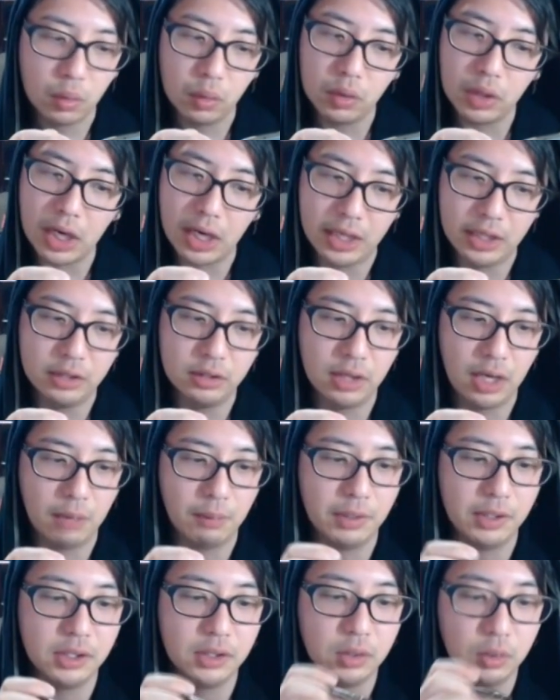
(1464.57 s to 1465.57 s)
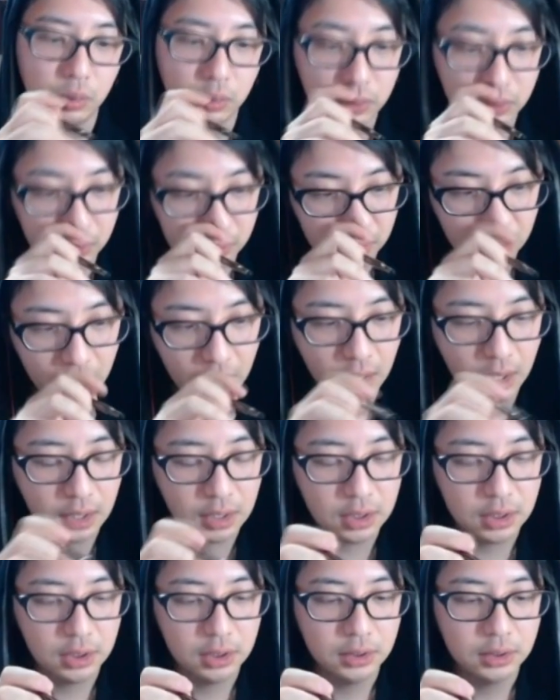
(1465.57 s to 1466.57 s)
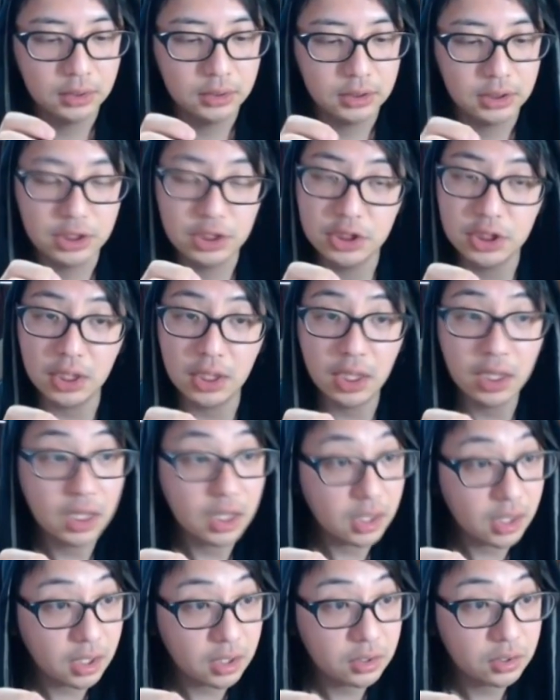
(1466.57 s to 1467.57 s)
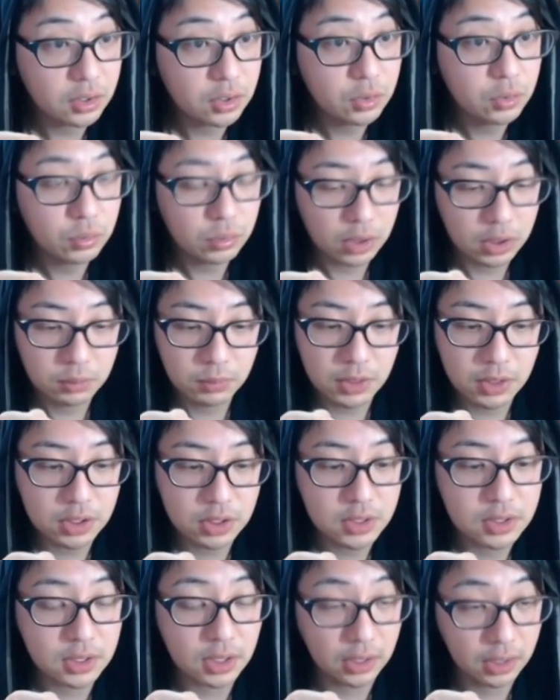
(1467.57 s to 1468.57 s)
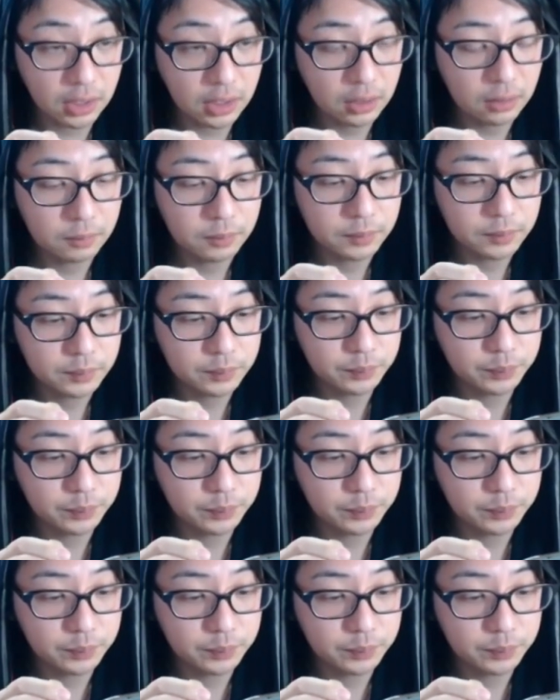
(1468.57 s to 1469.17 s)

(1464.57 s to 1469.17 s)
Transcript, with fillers: 5回ぐらいまで今日いけたらいいんじゃないかなっていうようなイメージですかね。